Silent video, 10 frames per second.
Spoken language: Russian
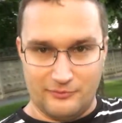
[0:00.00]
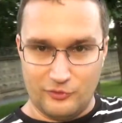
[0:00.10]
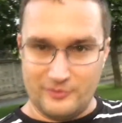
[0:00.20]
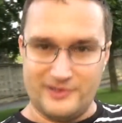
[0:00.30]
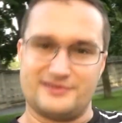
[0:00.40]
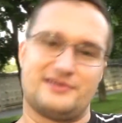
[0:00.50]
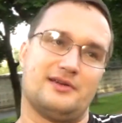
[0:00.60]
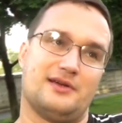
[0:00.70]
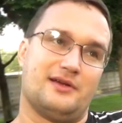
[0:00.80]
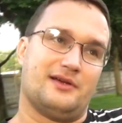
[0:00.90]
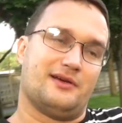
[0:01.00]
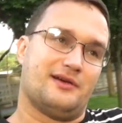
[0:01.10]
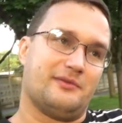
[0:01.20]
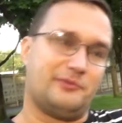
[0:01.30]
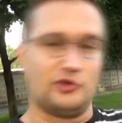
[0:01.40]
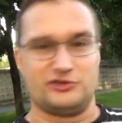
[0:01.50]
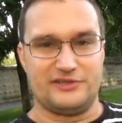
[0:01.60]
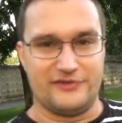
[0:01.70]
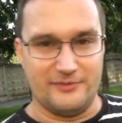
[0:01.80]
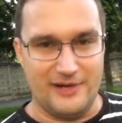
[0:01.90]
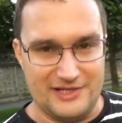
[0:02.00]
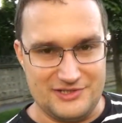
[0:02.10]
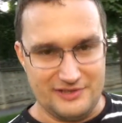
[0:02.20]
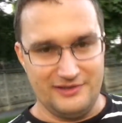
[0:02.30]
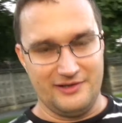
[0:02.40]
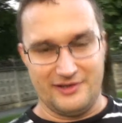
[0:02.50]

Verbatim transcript: Мурманск, остров Рыбачий.